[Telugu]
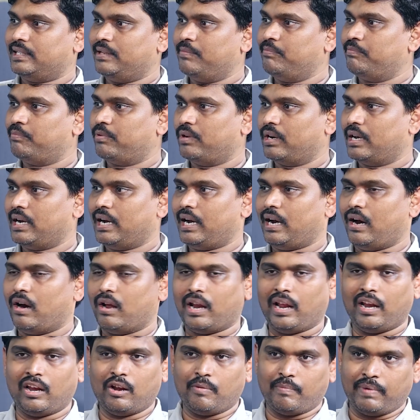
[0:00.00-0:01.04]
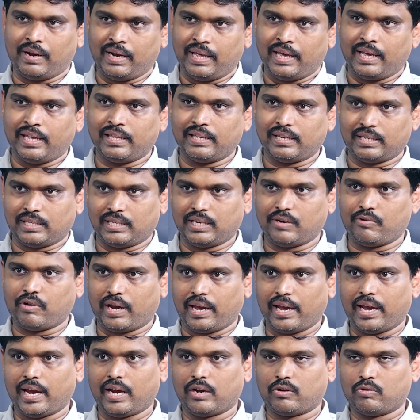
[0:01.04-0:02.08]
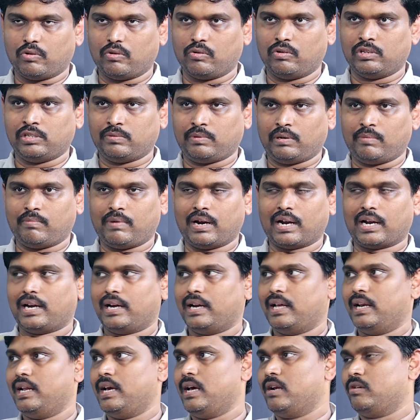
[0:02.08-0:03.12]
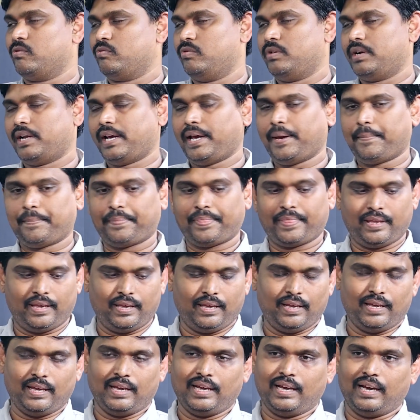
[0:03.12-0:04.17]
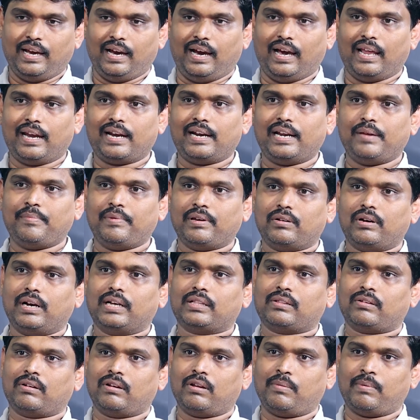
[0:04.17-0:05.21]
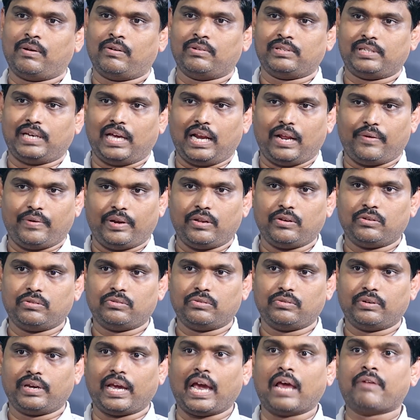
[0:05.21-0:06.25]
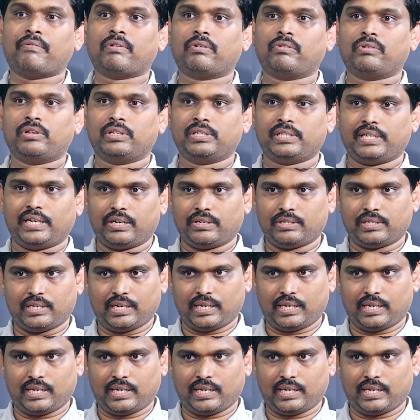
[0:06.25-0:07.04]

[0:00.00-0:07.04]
సింపుల్గా ఆన్లైన్లో మనీ ఏం చేసే ఒక ఏఐ టూల్ గురించి మనం మాట్లాడాలి అనుకుంటే ఆల్రెడీ మీకు గతంలో మనం చాలా వీడియోస్ క్యాన్వా గురించి చేయడం